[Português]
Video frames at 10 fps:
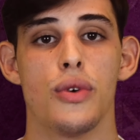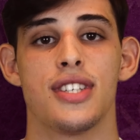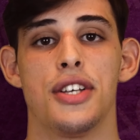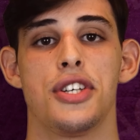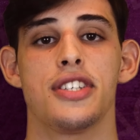o
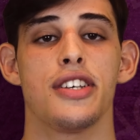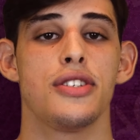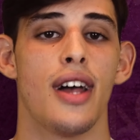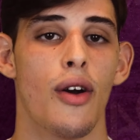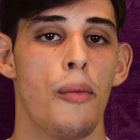cientista
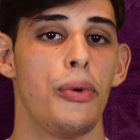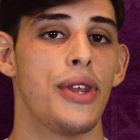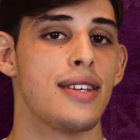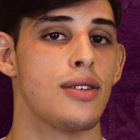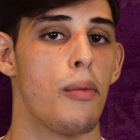da
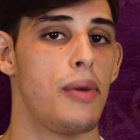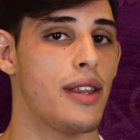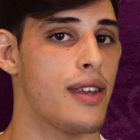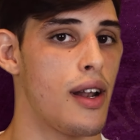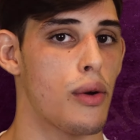computação
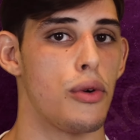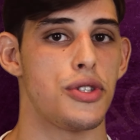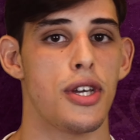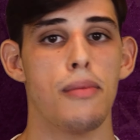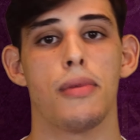britânico Tim